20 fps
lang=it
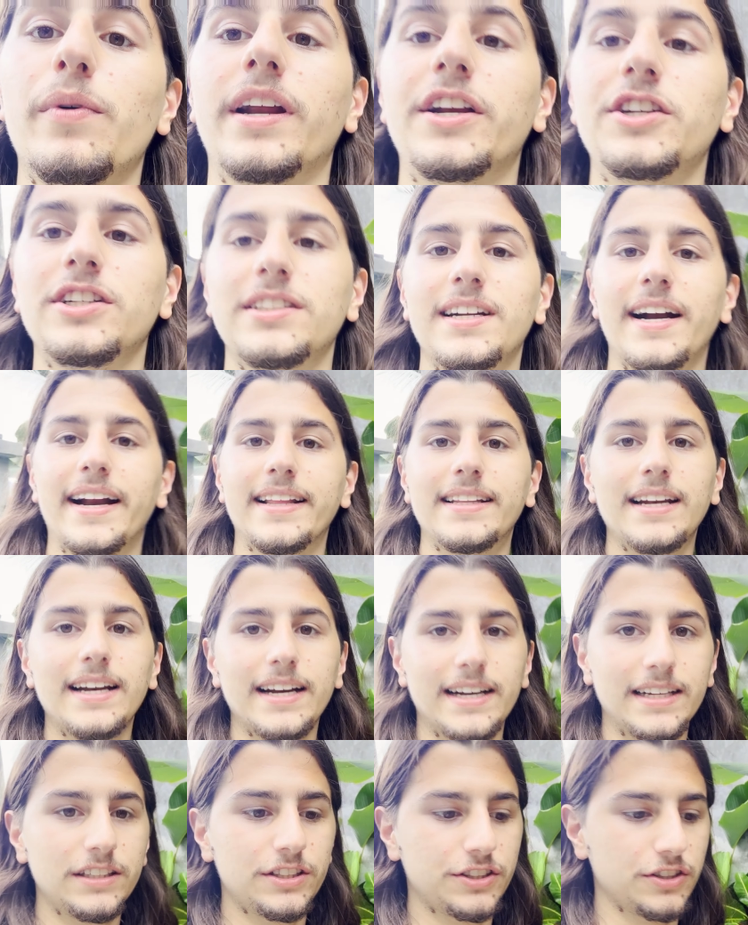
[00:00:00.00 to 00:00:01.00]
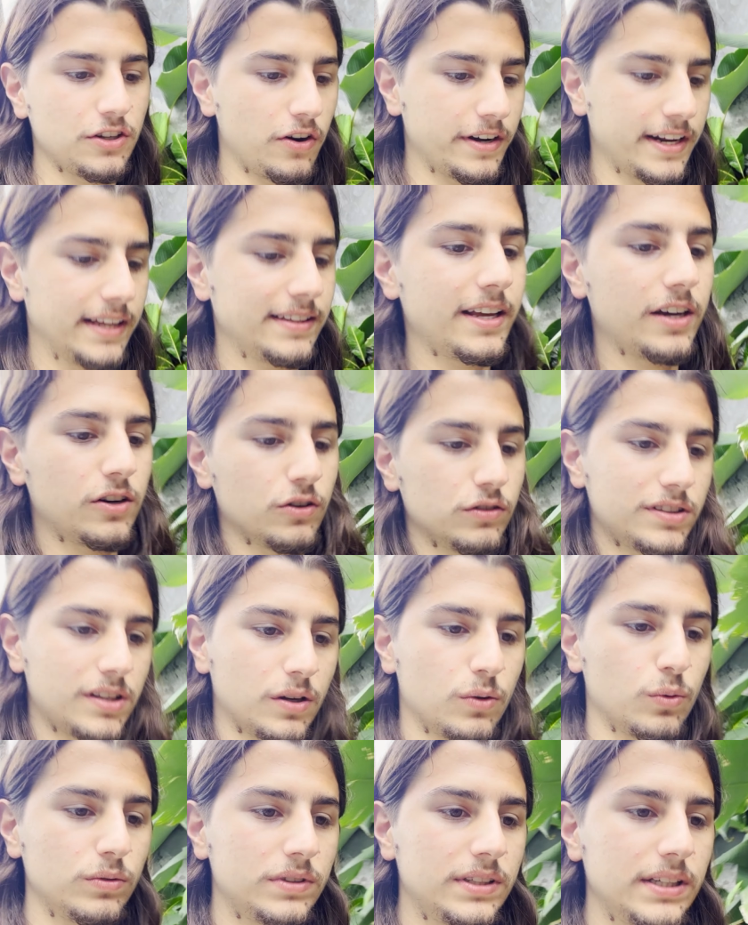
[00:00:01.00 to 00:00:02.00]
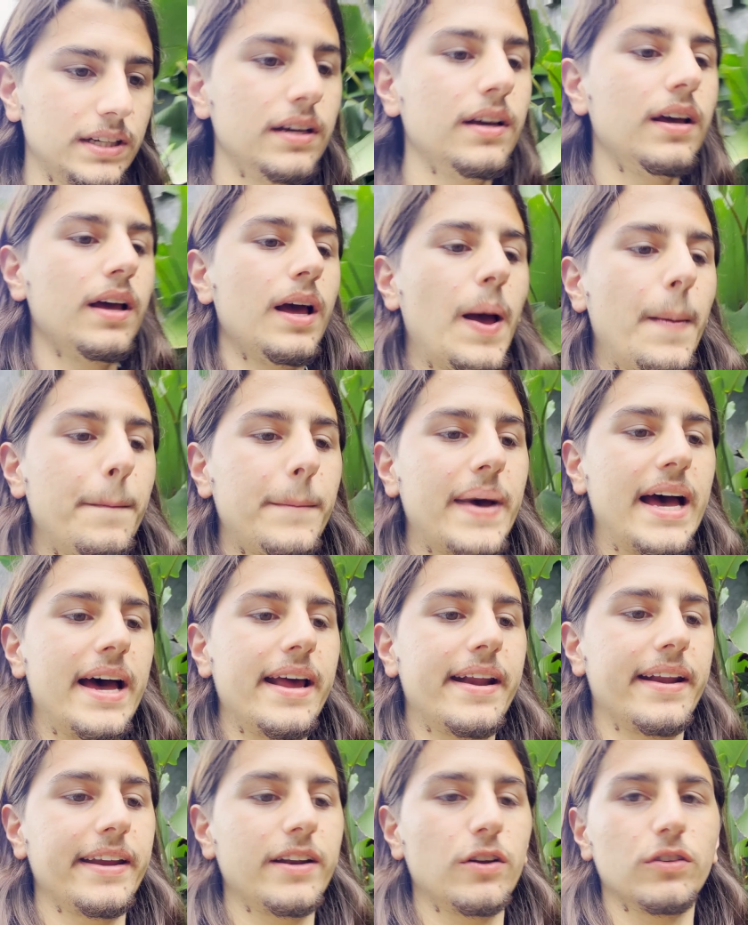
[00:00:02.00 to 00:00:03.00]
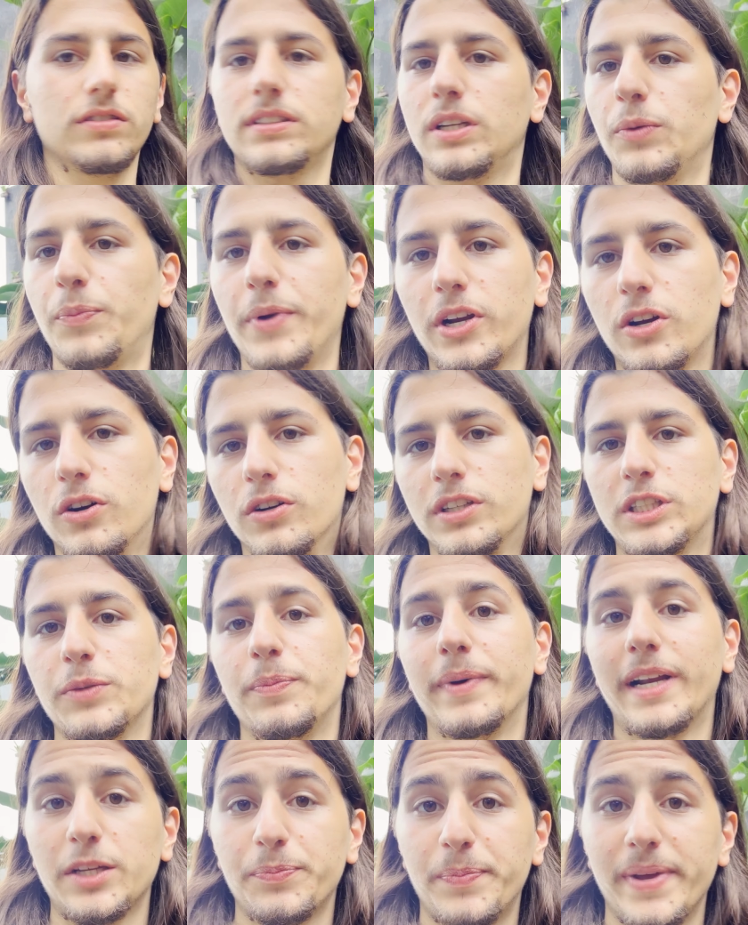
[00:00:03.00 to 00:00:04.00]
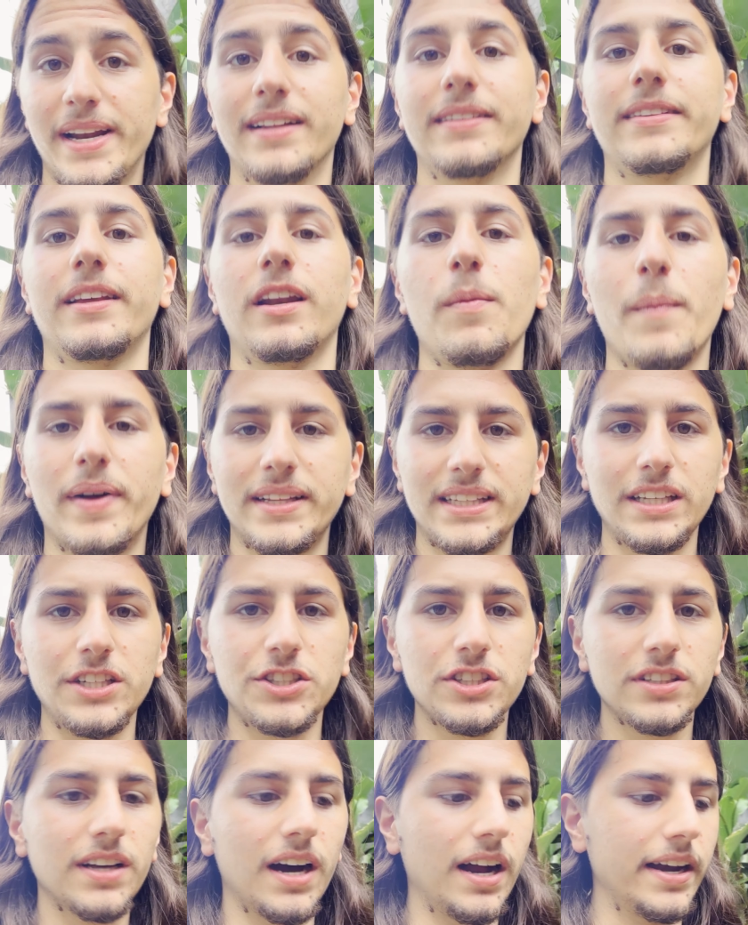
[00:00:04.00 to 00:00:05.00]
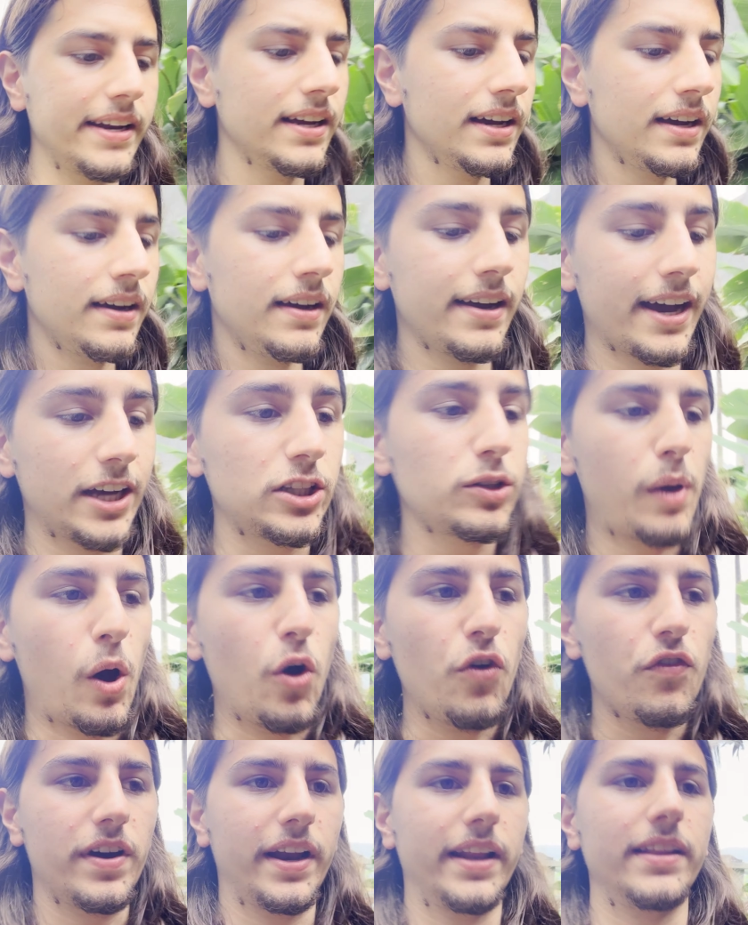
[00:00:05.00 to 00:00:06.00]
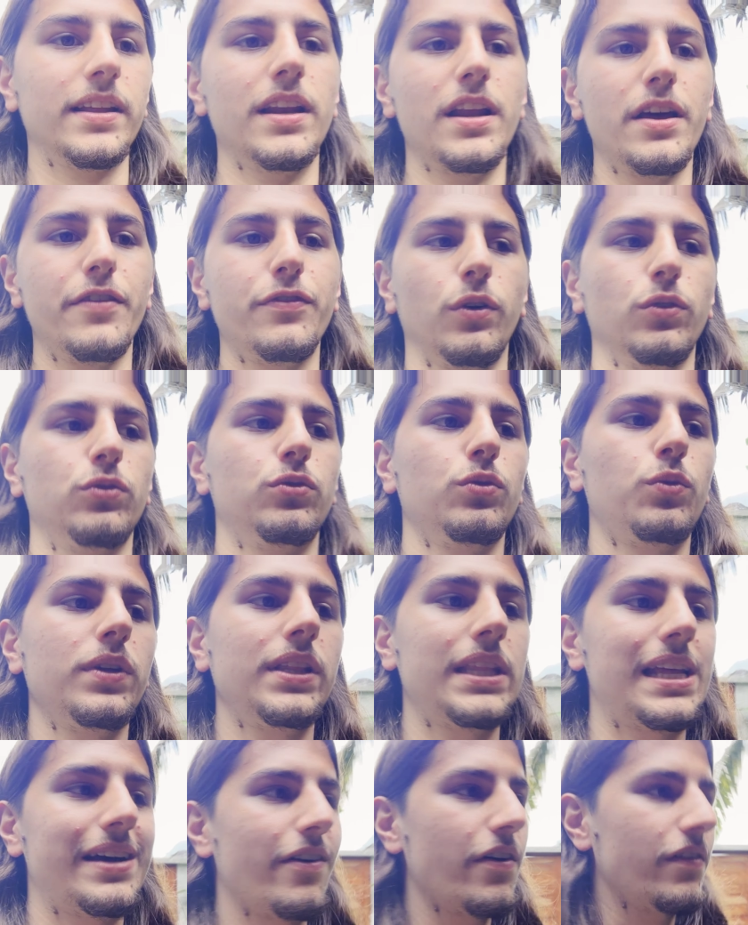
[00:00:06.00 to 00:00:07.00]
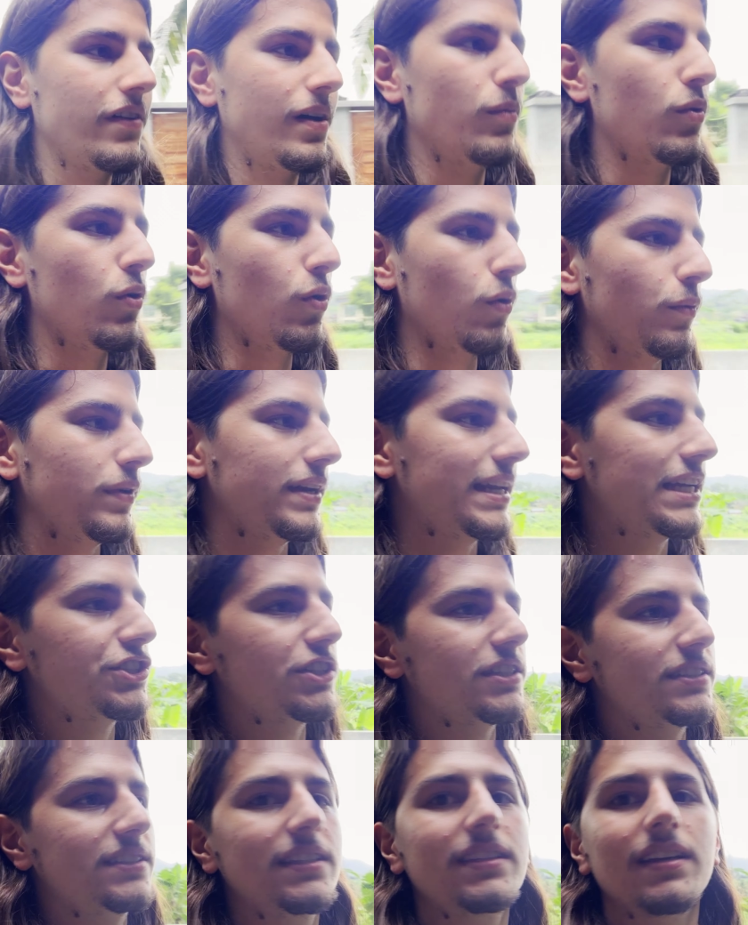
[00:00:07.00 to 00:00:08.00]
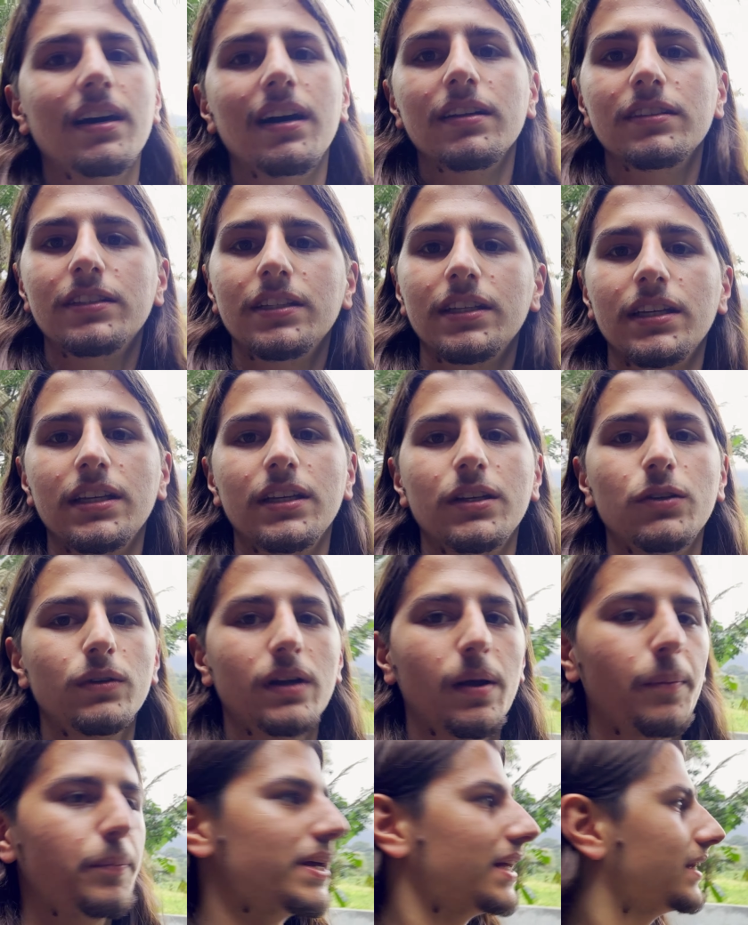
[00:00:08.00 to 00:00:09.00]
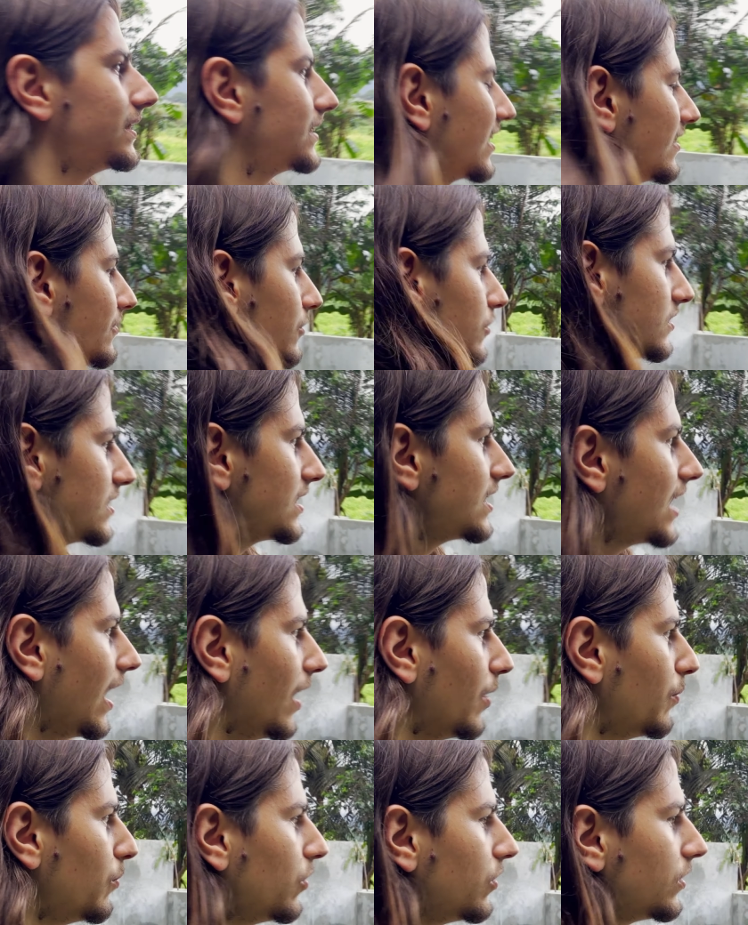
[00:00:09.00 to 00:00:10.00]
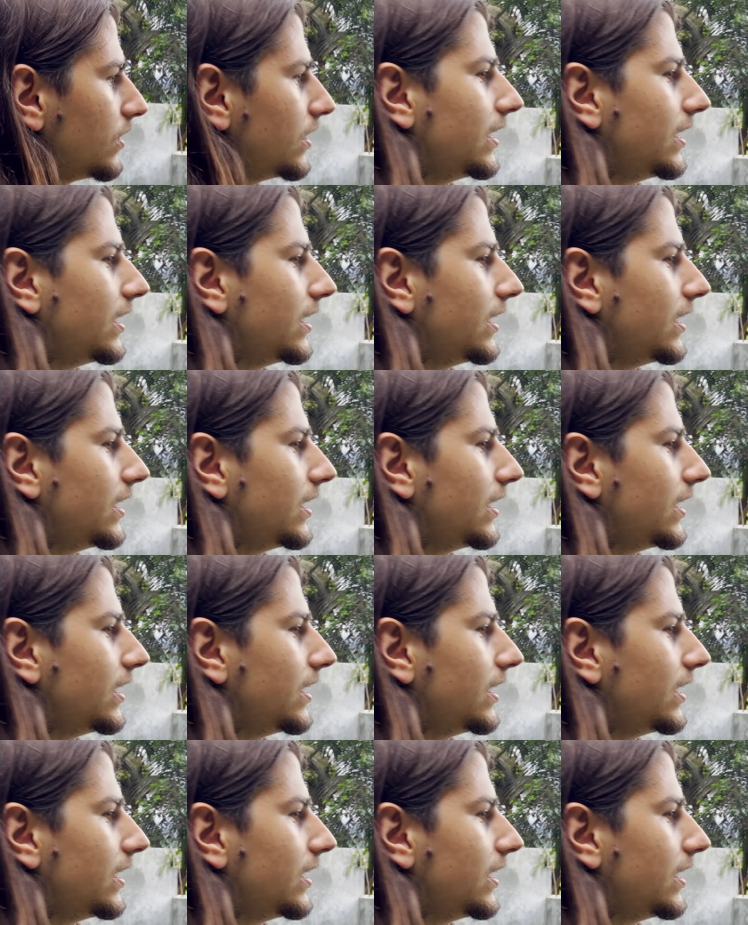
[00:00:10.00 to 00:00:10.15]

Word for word: registrare delle lezioni e dei contenuti per i nostri percorsi per aspiranti nomadi digitali e dobbiamo fare delle foto, quindi avevamo necessità di un ambiente che fosse calmo